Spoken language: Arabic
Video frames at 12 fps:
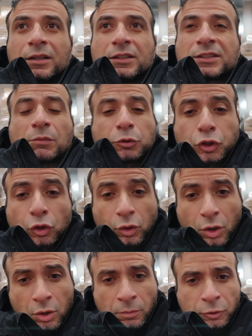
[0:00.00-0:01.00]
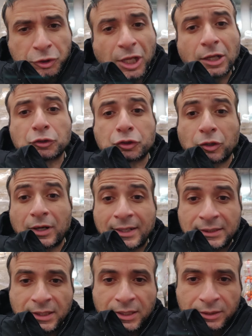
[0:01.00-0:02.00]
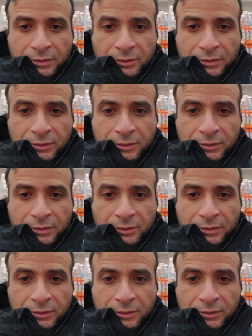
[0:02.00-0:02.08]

سابوا شغلهم واشتغلوا الشغلانه دي